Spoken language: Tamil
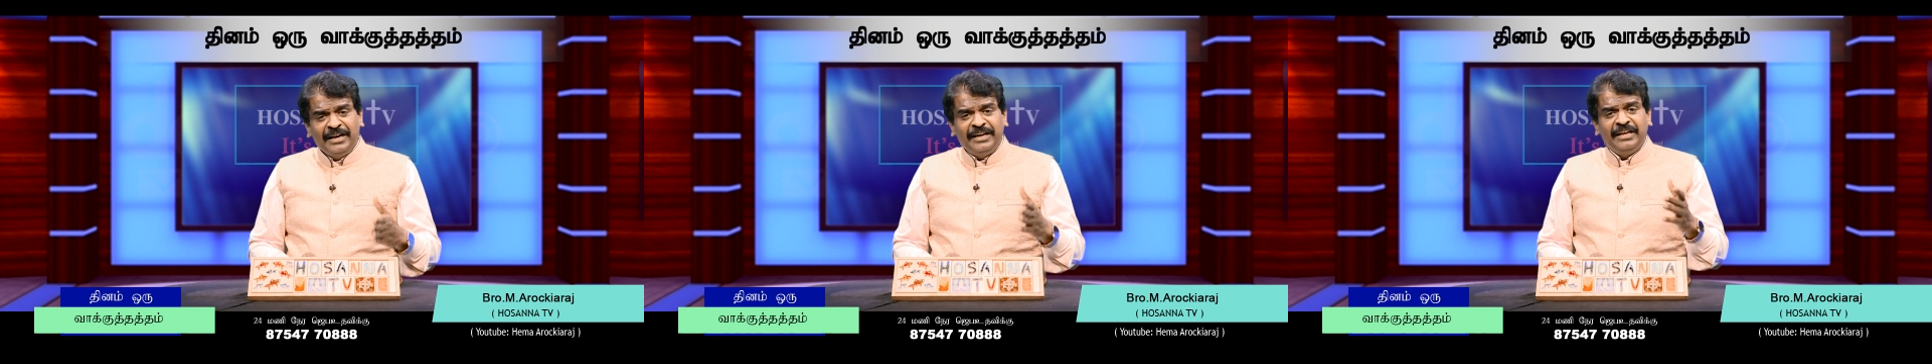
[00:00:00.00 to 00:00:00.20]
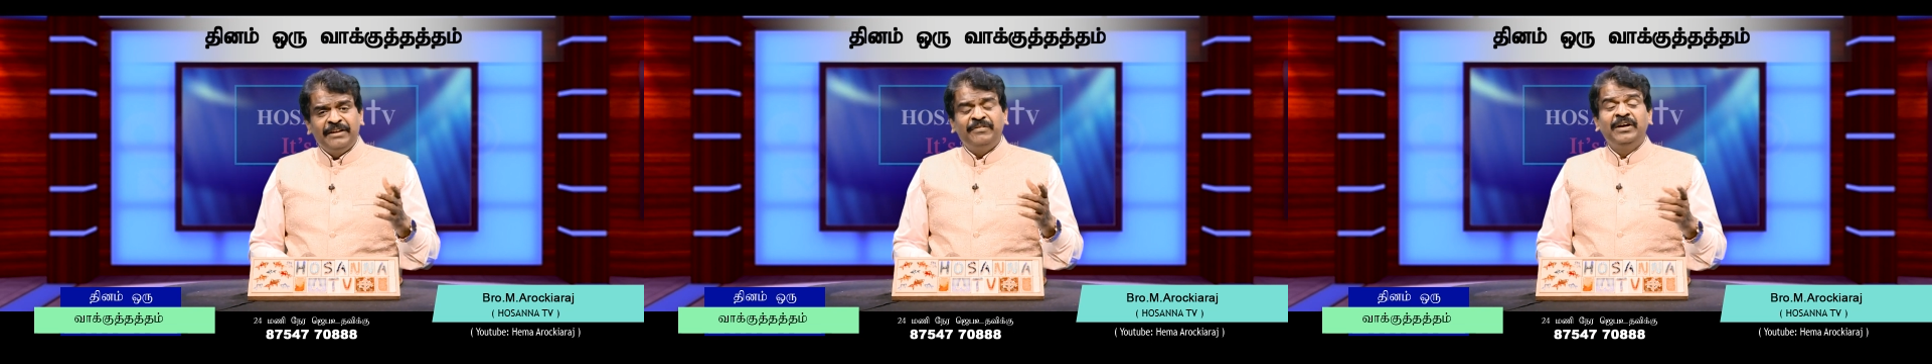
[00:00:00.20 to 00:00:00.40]

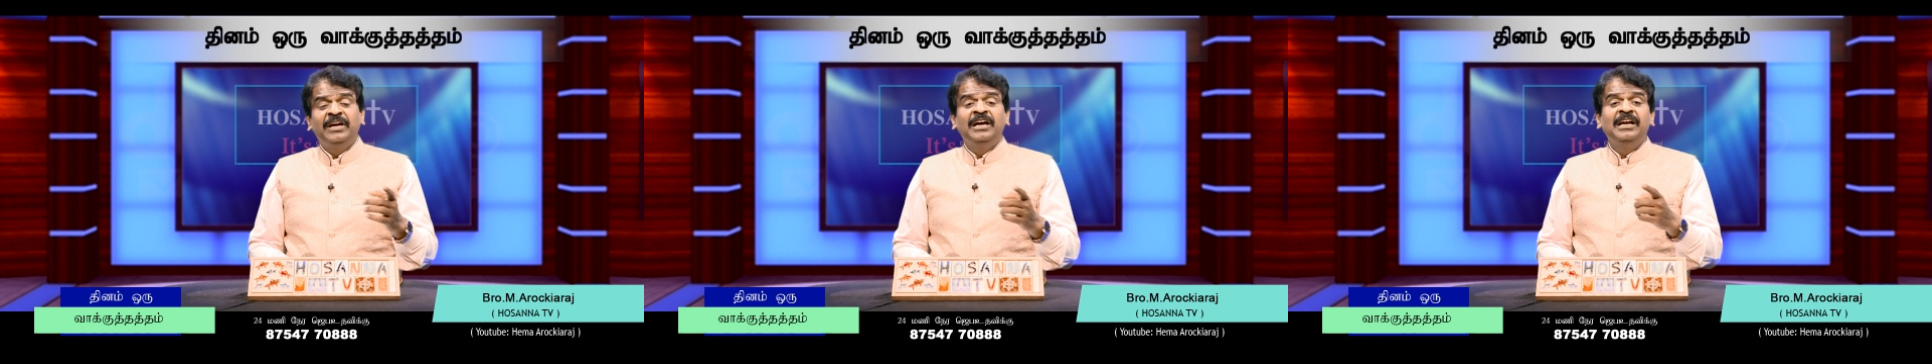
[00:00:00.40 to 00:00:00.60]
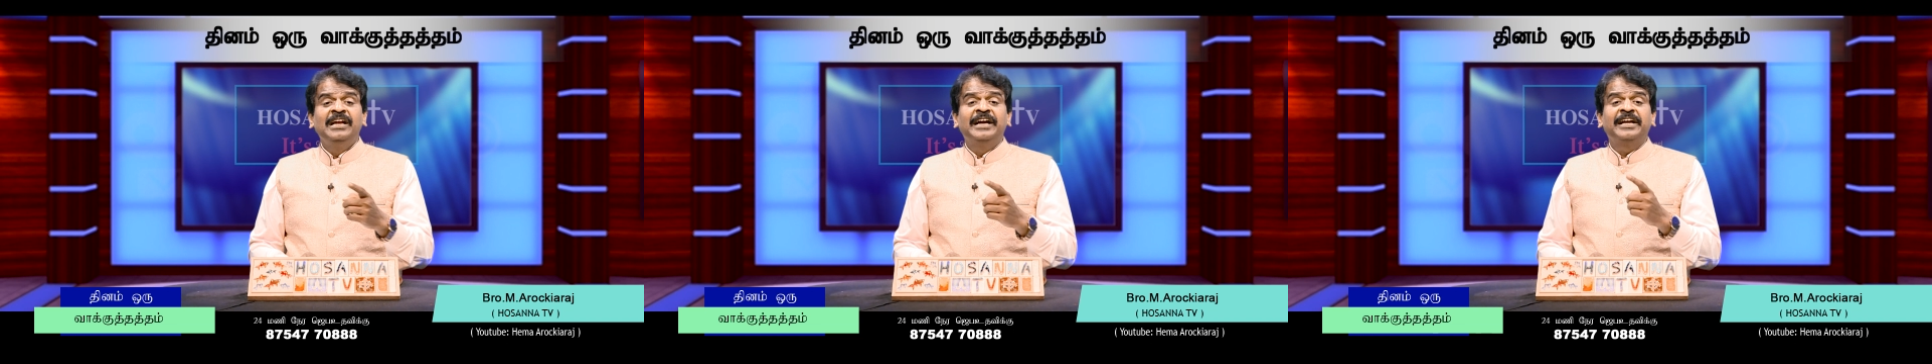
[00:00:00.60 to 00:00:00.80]
நீர்
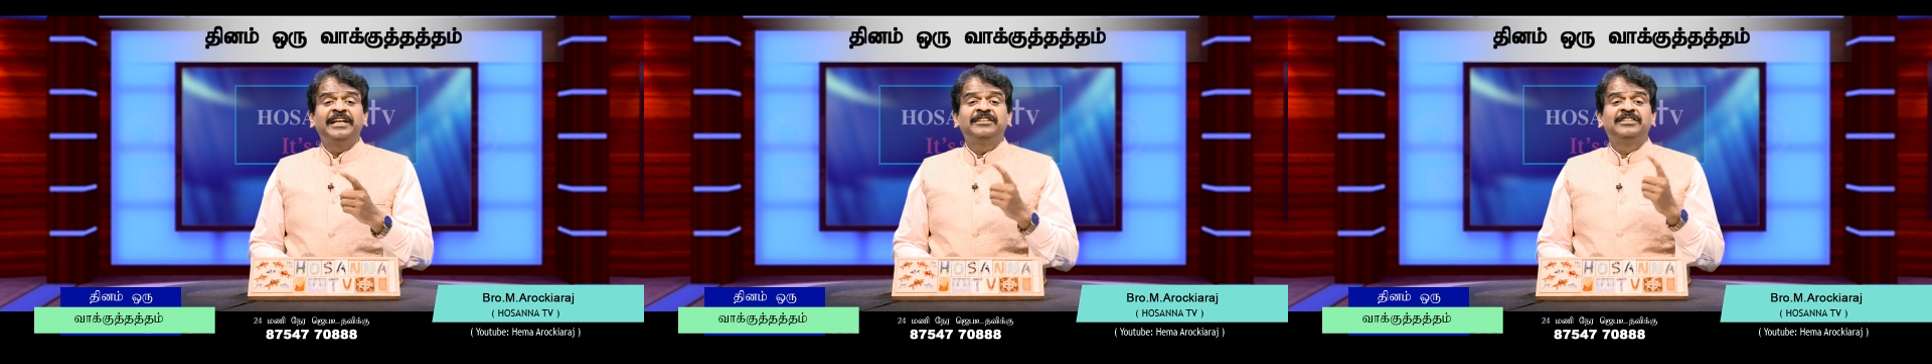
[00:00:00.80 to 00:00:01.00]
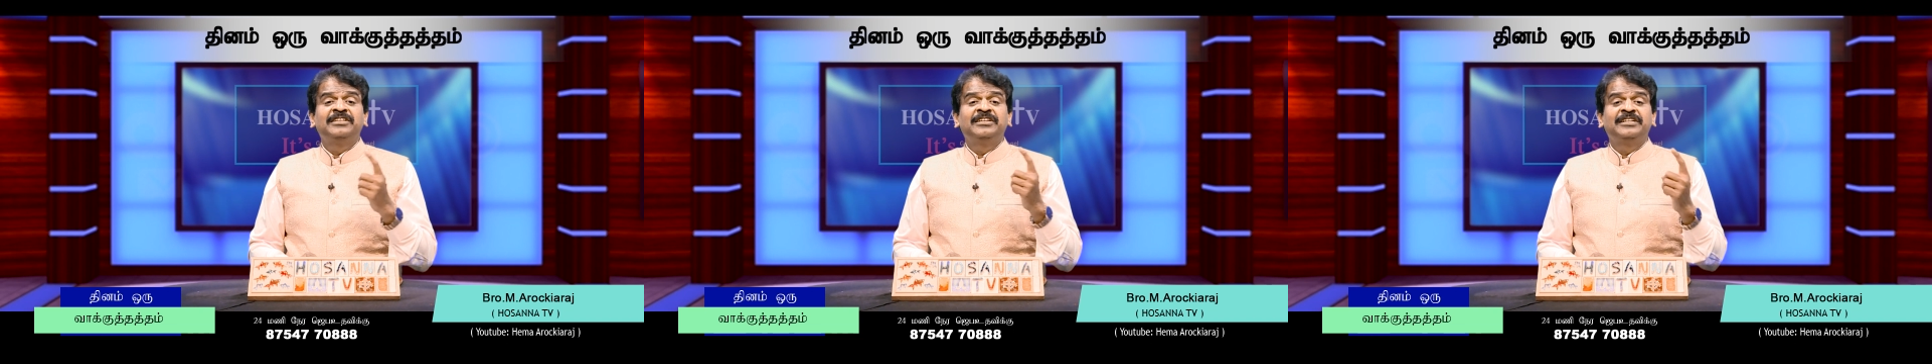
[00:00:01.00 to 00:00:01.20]
வேலி
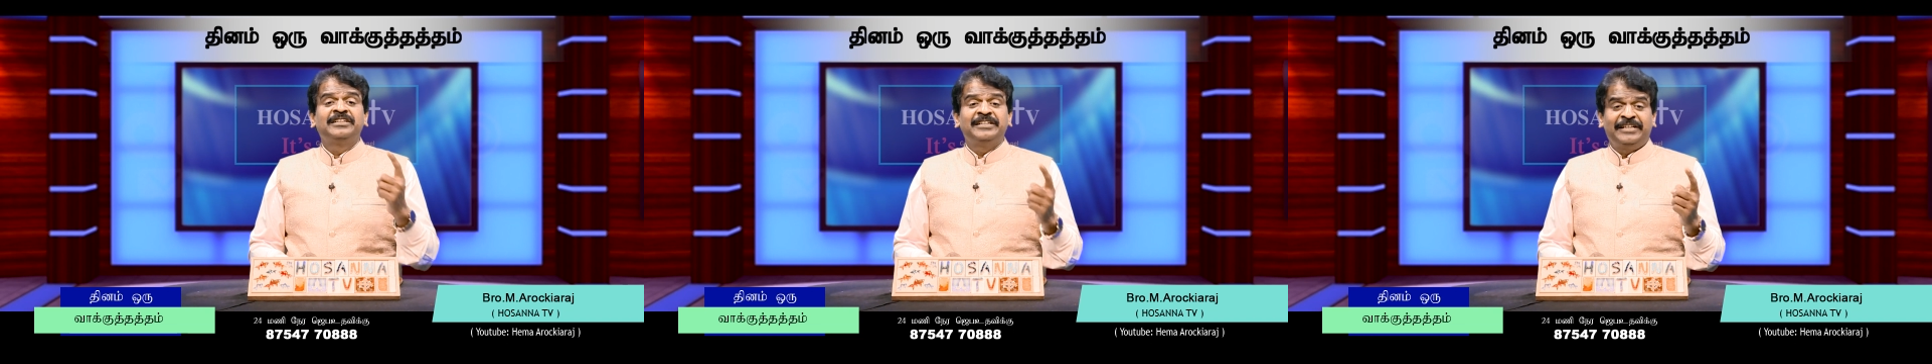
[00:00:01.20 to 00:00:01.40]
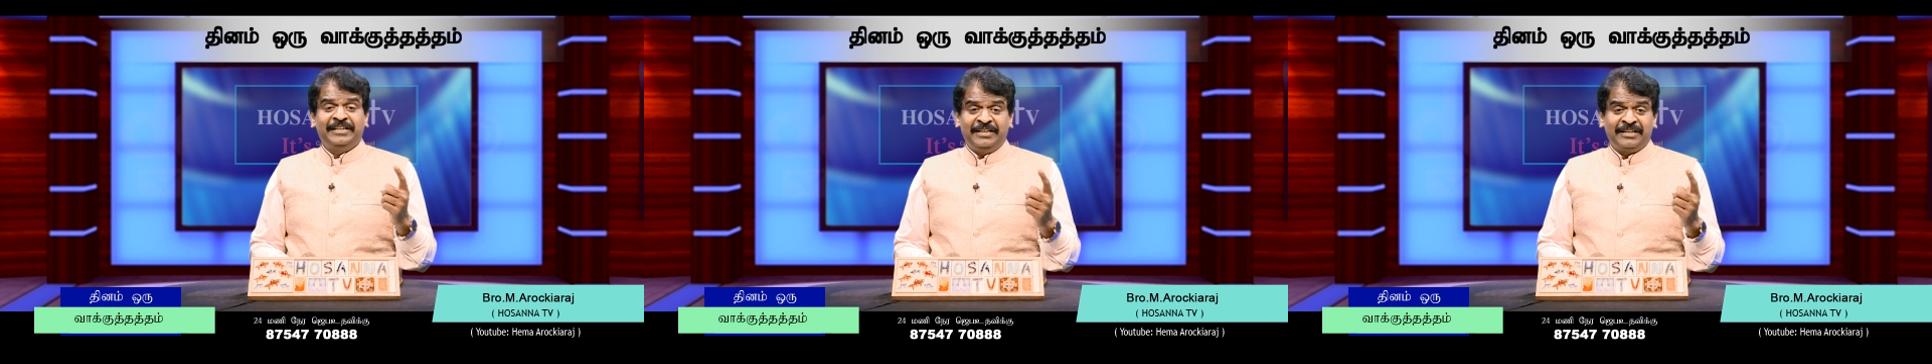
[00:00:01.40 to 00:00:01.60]

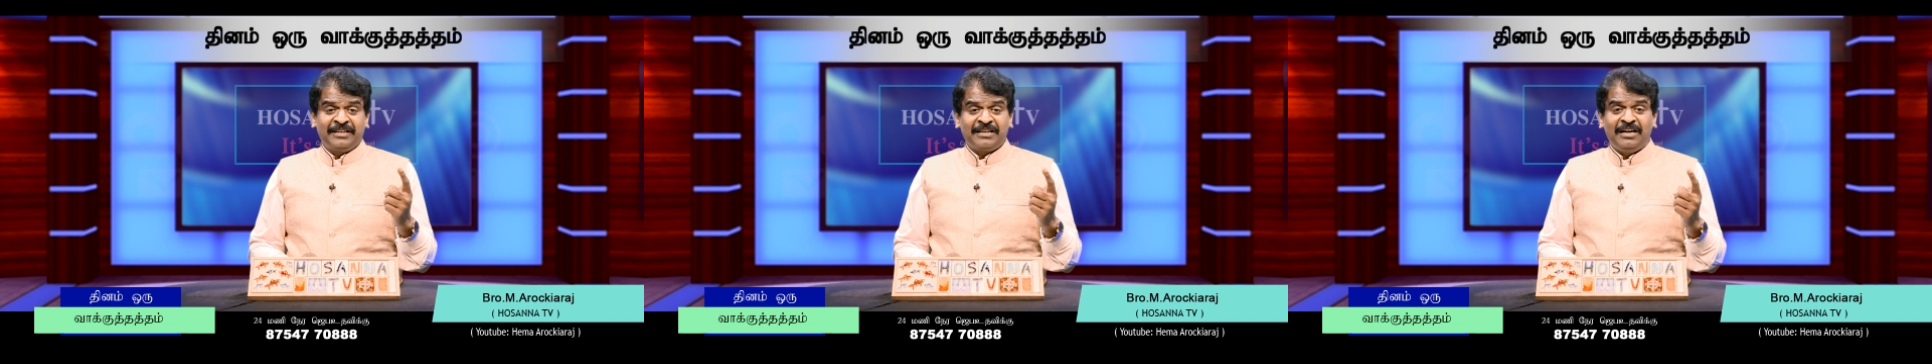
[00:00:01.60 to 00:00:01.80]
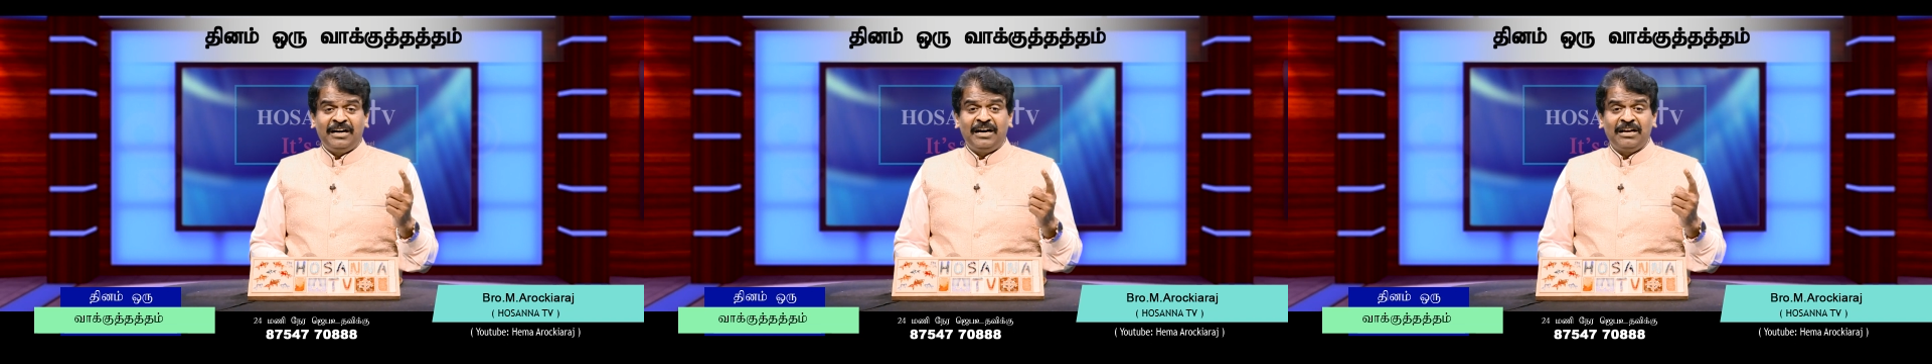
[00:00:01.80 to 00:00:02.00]
அடைத்திருக்கிறீர்
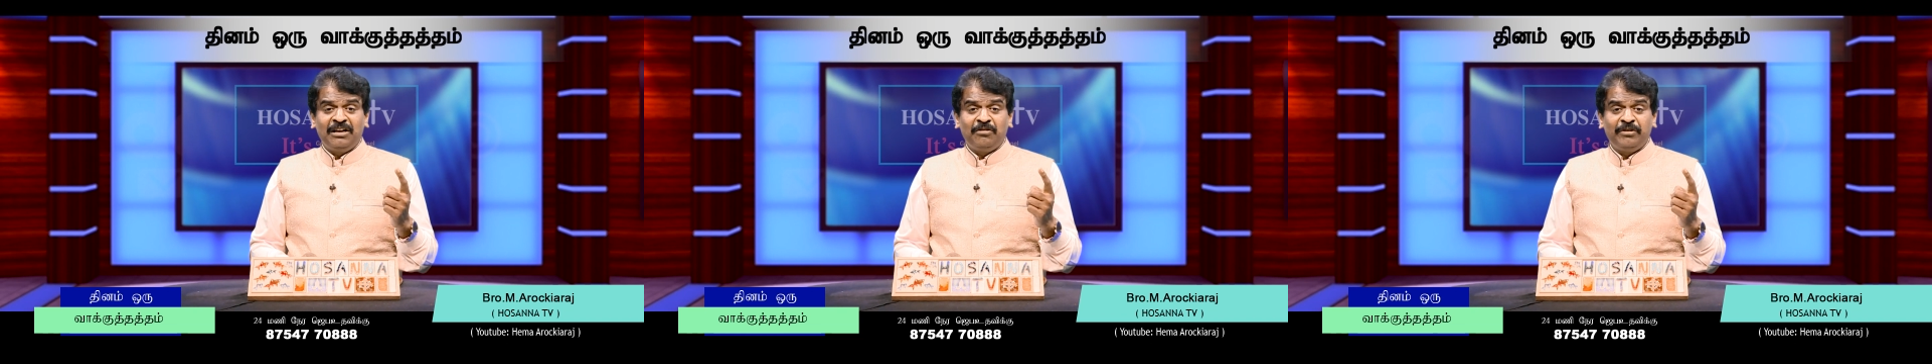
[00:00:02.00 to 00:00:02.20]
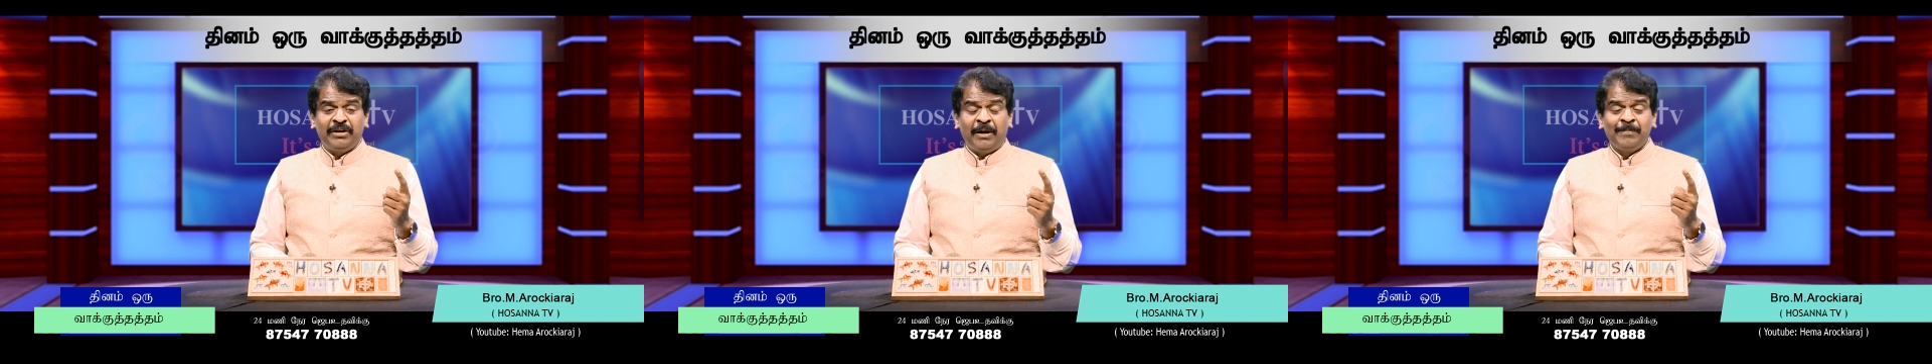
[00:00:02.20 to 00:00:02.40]

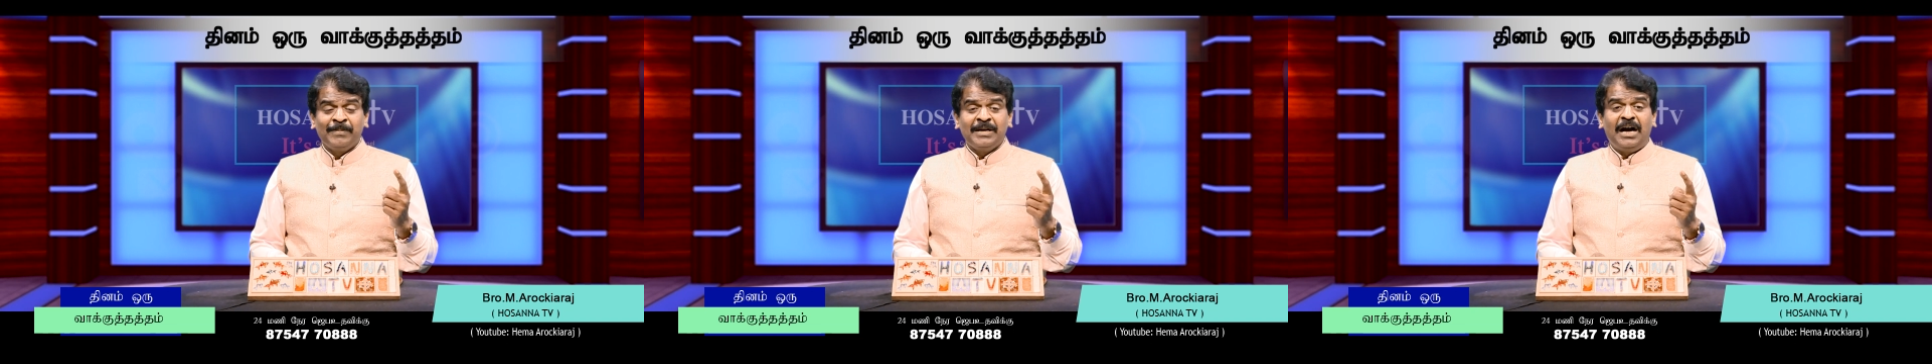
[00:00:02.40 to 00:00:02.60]
ஹாலலுயா